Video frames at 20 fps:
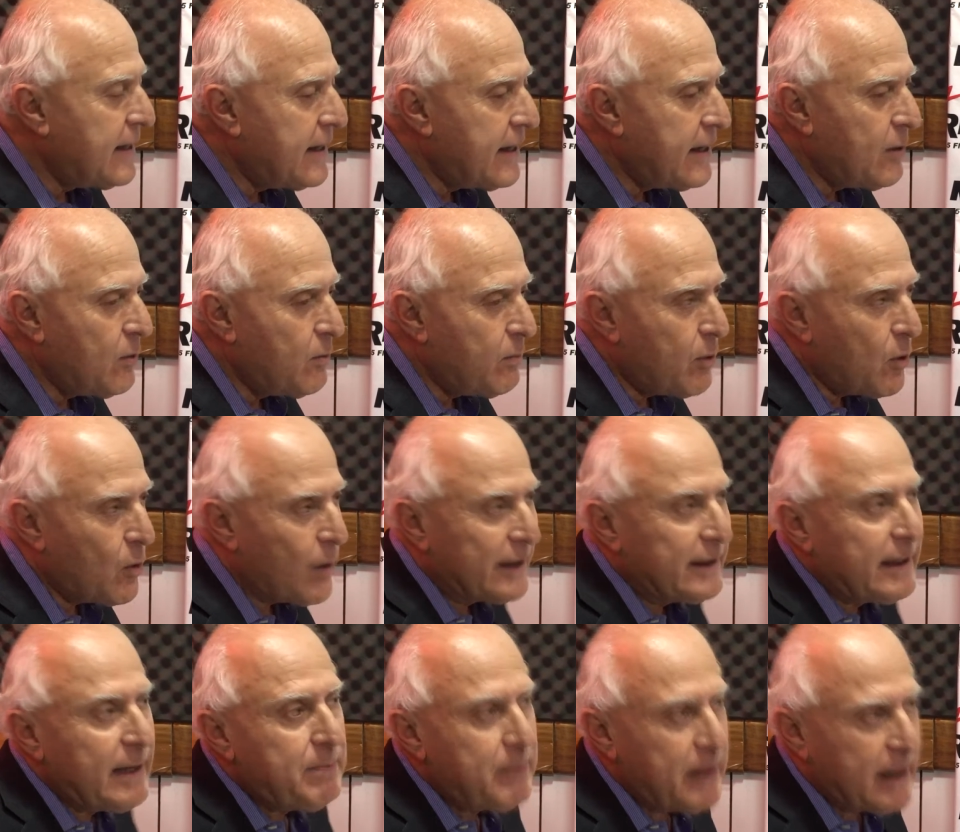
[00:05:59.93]
eh, un poco
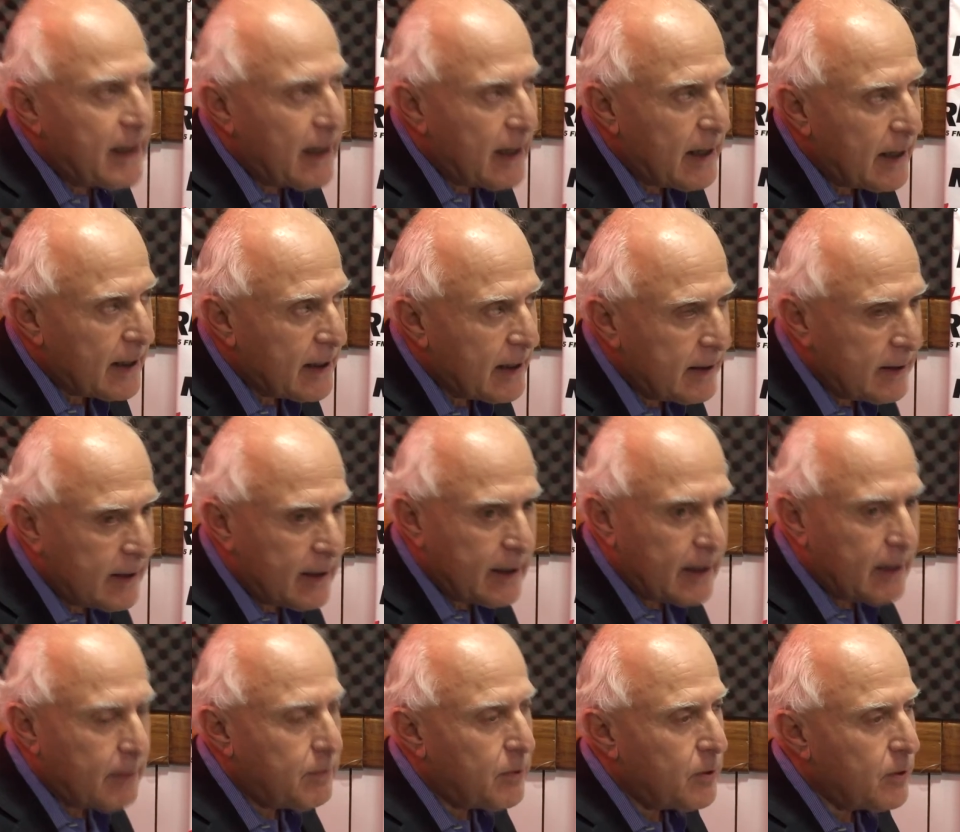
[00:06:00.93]
atípica en la
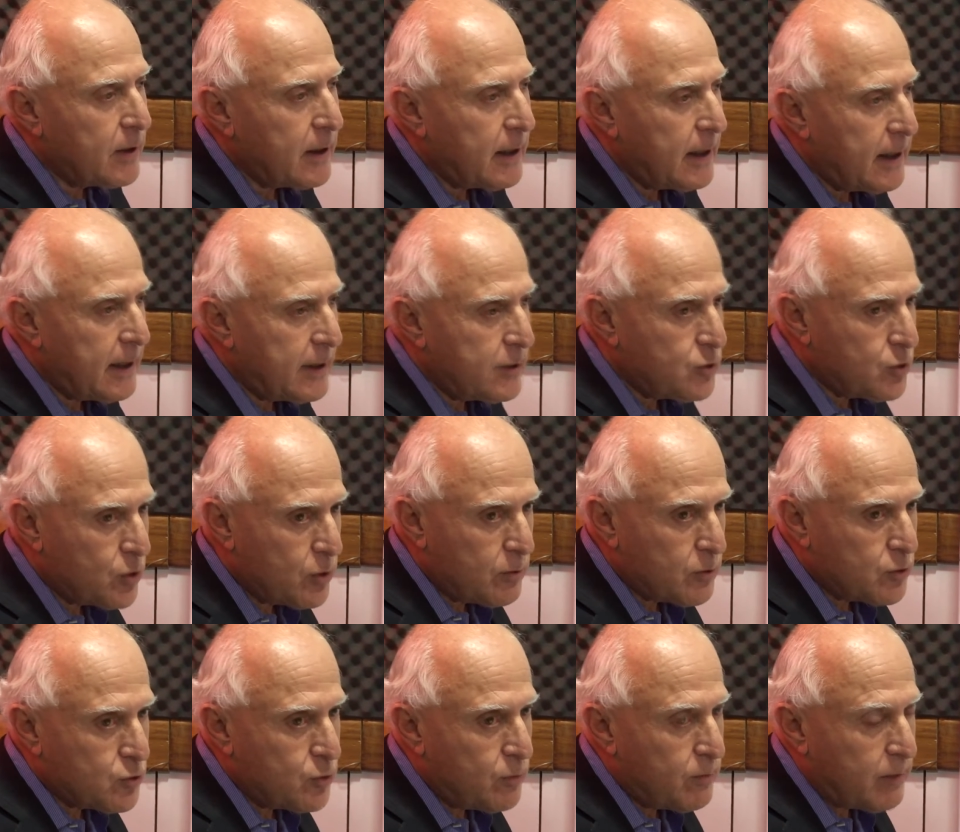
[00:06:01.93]
Argentina, porque
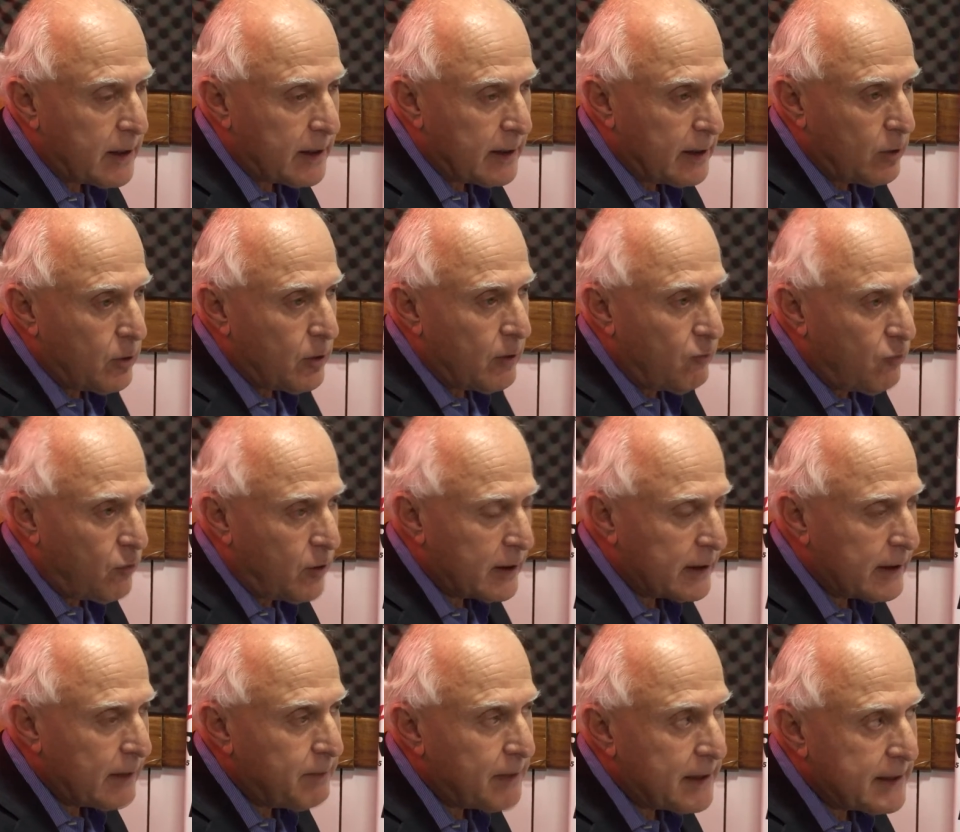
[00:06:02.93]
somos un partido de
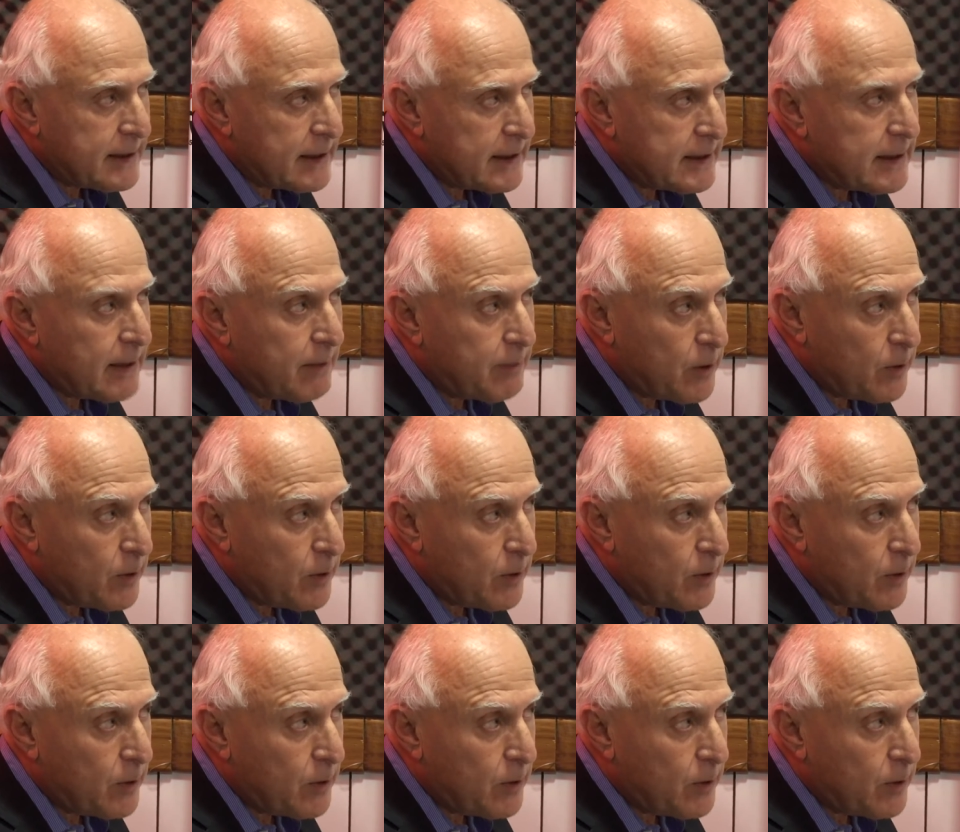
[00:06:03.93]
fuerte presencia